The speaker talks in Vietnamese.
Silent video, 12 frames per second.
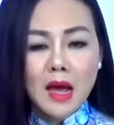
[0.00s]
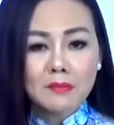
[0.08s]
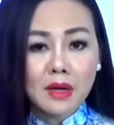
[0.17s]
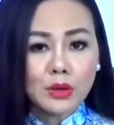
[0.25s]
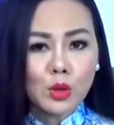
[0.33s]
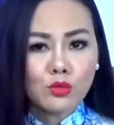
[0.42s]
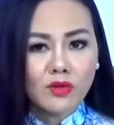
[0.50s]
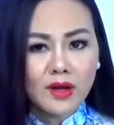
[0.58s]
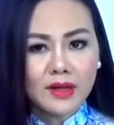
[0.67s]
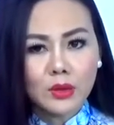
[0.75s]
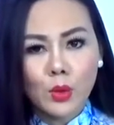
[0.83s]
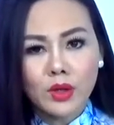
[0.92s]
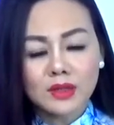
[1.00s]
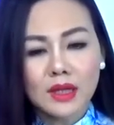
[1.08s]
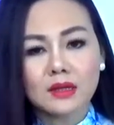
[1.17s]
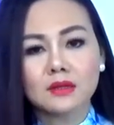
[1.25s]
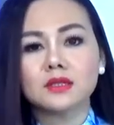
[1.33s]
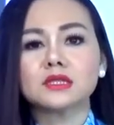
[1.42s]
Mặc dù về lý thuyết
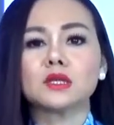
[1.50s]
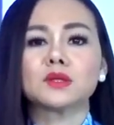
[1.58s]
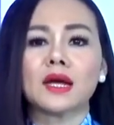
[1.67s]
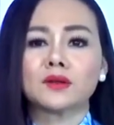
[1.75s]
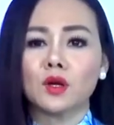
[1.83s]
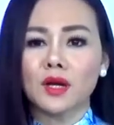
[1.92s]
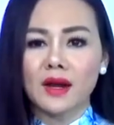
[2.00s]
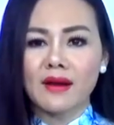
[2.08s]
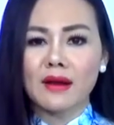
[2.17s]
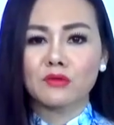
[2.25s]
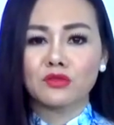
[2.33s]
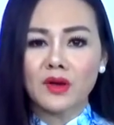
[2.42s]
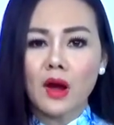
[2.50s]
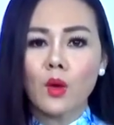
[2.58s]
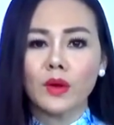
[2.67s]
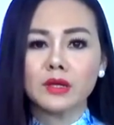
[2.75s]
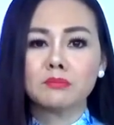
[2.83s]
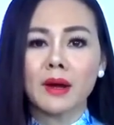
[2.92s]
tên lửa siêu thanh có khả năng phá
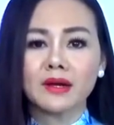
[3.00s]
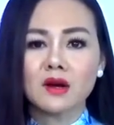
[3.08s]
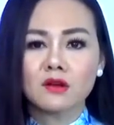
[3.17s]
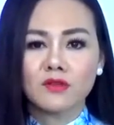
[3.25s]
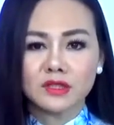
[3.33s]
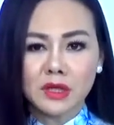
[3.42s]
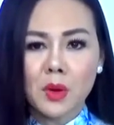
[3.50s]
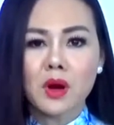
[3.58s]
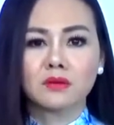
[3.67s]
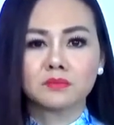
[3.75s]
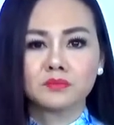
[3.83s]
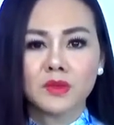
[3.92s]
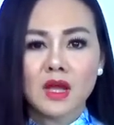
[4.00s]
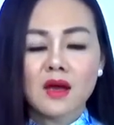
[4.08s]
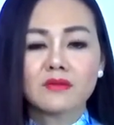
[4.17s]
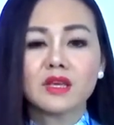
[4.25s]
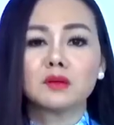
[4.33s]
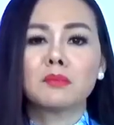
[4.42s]
hủy mạnh hơn và sâu hơn,
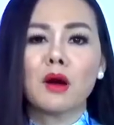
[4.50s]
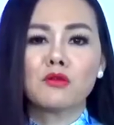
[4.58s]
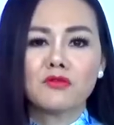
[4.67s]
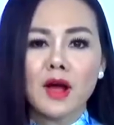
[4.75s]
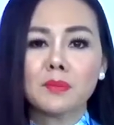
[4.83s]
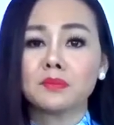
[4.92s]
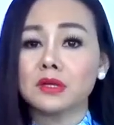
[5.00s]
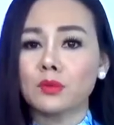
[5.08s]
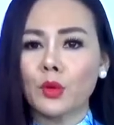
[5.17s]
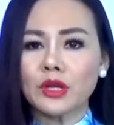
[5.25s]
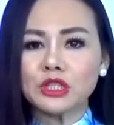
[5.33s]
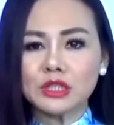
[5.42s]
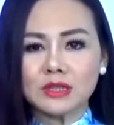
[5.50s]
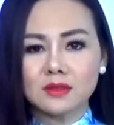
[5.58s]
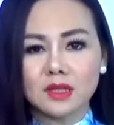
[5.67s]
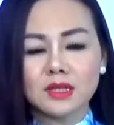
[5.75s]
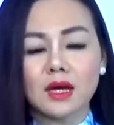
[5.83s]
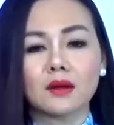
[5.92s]
nhưng báo Pháp Liberation
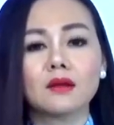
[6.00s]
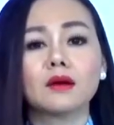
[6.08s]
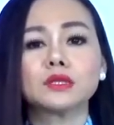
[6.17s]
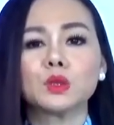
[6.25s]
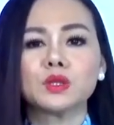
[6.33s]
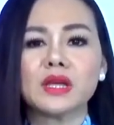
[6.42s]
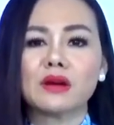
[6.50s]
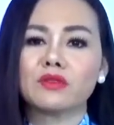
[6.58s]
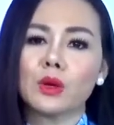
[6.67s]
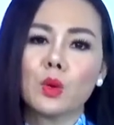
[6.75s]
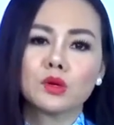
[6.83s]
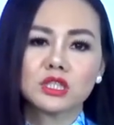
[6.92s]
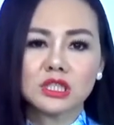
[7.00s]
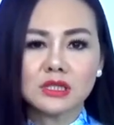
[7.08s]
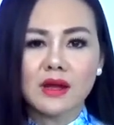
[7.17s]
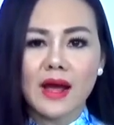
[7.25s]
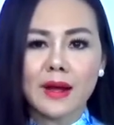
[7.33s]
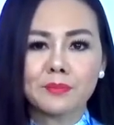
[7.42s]
dẫn lời chuyên gia về quân sự
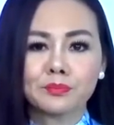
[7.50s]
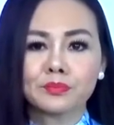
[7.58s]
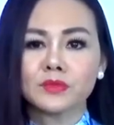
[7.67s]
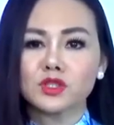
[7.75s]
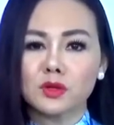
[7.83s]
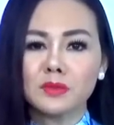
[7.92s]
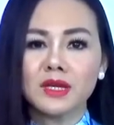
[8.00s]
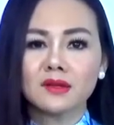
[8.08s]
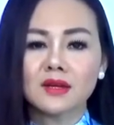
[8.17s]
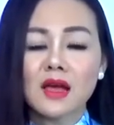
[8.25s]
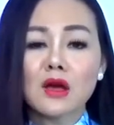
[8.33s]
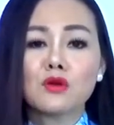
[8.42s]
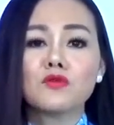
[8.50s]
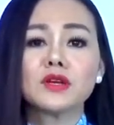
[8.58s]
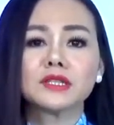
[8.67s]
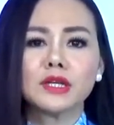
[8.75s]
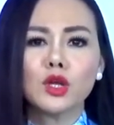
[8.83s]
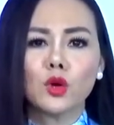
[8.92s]
Nga cho biết việc
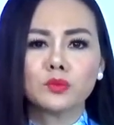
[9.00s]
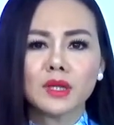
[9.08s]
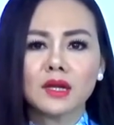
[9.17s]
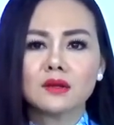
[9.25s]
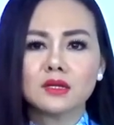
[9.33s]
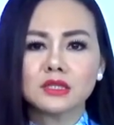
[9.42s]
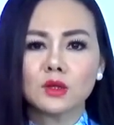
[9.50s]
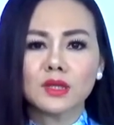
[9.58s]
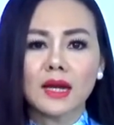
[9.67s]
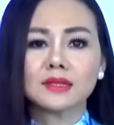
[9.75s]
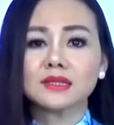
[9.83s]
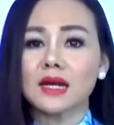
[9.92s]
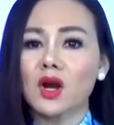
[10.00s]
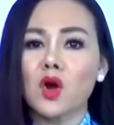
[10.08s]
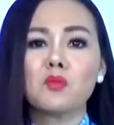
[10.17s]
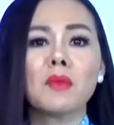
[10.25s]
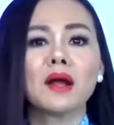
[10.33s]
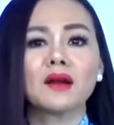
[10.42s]
sử dụng tên lửa siêu thanh sẽ
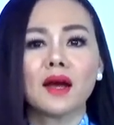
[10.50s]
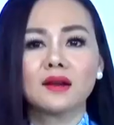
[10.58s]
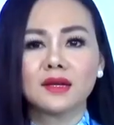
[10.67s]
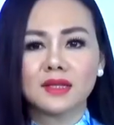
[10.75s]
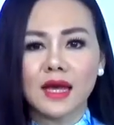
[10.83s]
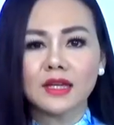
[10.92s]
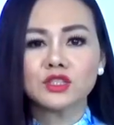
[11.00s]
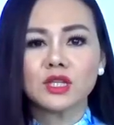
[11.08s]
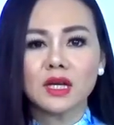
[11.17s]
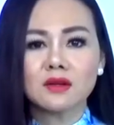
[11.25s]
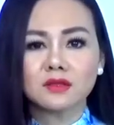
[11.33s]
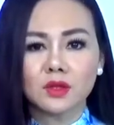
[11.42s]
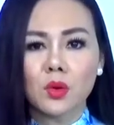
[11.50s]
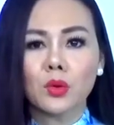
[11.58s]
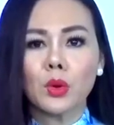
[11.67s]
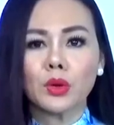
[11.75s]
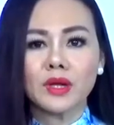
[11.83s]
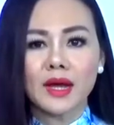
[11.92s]
không mang lại lợi thế chiến lược cho quân
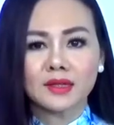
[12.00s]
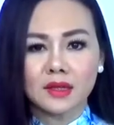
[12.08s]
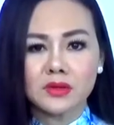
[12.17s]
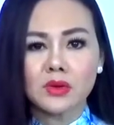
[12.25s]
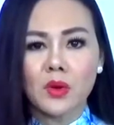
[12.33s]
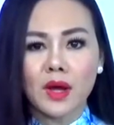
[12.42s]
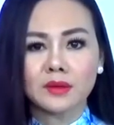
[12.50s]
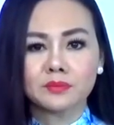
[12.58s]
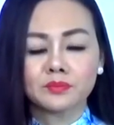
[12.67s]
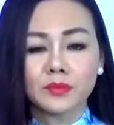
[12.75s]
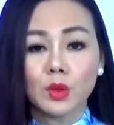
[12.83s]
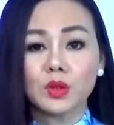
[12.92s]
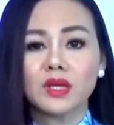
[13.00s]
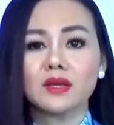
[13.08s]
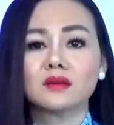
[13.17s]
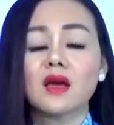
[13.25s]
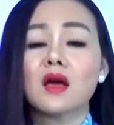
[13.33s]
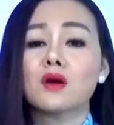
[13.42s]
đội Nga tại Ukraine. Tuy nhiên,
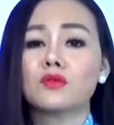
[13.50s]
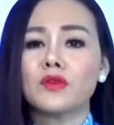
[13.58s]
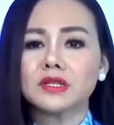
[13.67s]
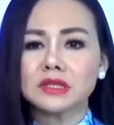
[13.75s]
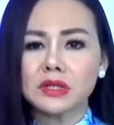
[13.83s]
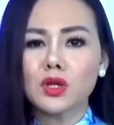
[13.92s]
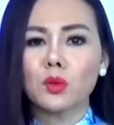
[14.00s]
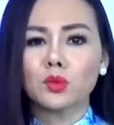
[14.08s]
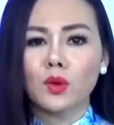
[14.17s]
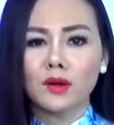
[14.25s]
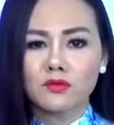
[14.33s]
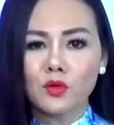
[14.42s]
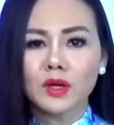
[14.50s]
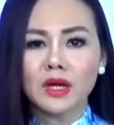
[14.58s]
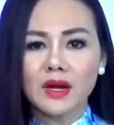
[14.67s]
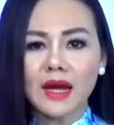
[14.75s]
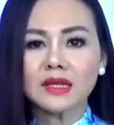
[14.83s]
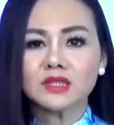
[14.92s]
việc sử dụng loại vũ khí
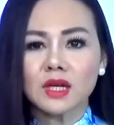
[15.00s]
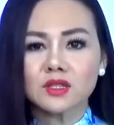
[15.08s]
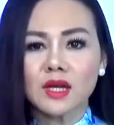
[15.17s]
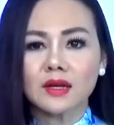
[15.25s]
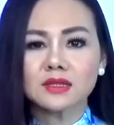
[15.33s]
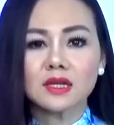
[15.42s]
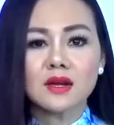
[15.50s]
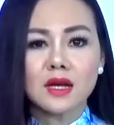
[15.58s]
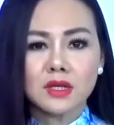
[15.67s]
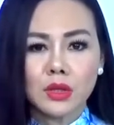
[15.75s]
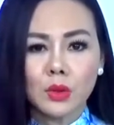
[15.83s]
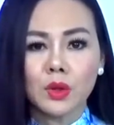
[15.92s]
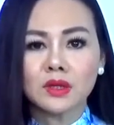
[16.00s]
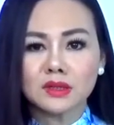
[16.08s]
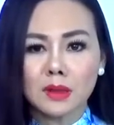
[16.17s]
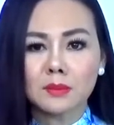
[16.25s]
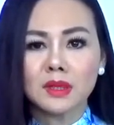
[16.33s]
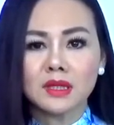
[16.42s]
này chắc chắn sẽ gây hiệu ứng
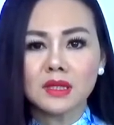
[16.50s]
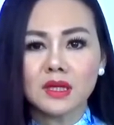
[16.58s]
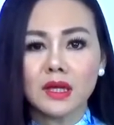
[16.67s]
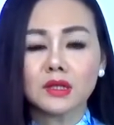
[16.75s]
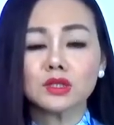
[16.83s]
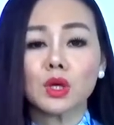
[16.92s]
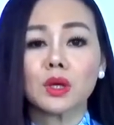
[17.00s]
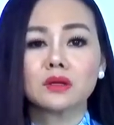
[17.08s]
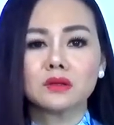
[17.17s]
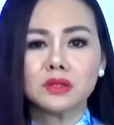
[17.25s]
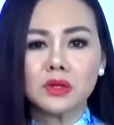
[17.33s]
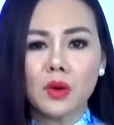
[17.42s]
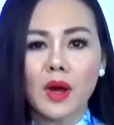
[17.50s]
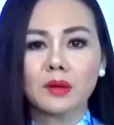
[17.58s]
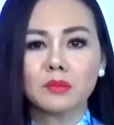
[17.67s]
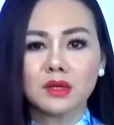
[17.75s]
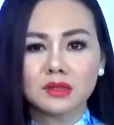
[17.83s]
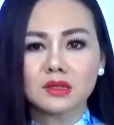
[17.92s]
tâm lý khiến cho người Ukraine
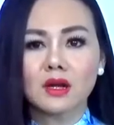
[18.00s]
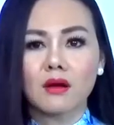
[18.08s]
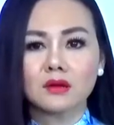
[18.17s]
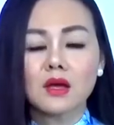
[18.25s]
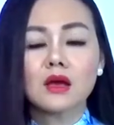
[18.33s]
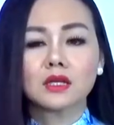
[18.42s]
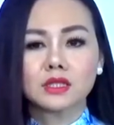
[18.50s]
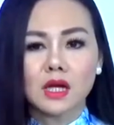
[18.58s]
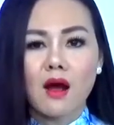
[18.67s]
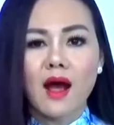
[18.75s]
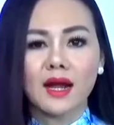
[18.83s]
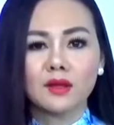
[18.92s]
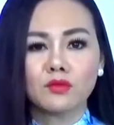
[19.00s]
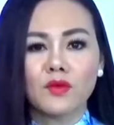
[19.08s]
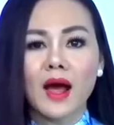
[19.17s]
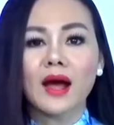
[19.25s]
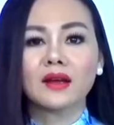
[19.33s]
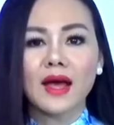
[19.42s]
mất tinh thần, sợ hãi,
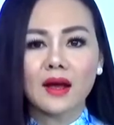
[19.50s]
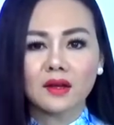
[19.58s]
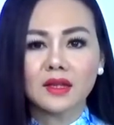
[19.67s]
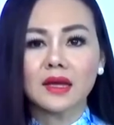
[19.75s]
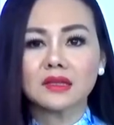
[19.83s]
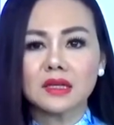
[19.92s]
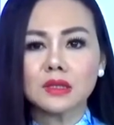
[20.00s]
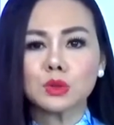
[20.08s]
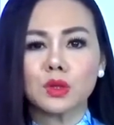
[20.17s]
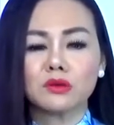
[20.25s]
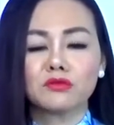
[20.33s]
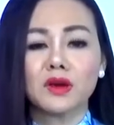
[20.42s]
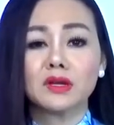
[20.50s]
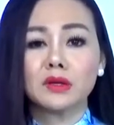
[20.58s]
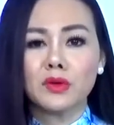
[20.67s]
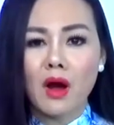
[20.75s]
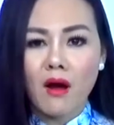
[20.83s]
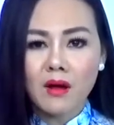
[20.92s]
và Nga có thể tuyên truyền về điều
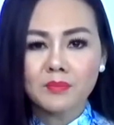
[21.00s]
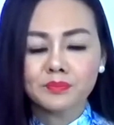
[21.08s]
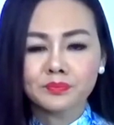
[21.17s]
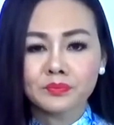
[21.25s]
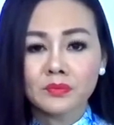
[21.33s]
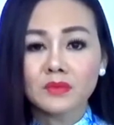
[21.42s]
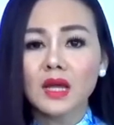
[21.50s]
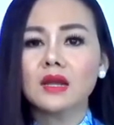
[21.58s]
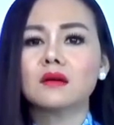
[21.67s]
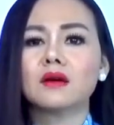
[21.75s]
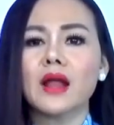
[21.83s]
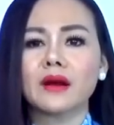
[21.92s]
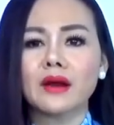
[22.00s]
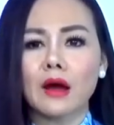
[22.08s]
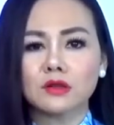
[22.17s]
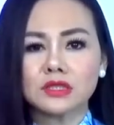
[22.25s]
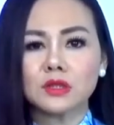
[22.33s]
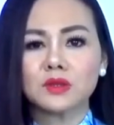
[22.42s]
đó. Tên lửa đạn
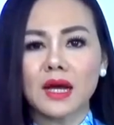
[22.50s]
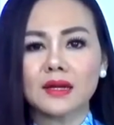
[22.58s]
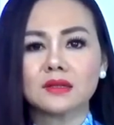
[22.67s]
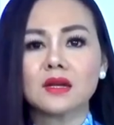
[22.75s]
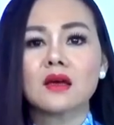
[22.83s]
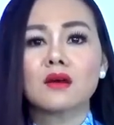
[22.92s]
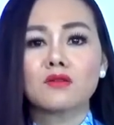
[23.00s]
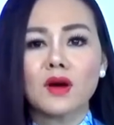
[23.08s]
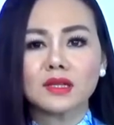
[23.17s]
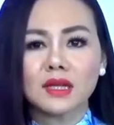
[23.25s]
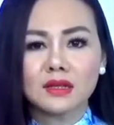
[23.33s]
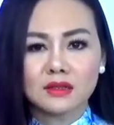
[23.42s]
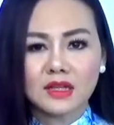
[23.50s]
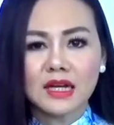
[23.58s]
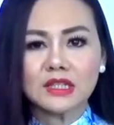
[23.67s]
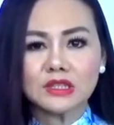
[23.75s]
đạo siêu thanh và tên lửa hành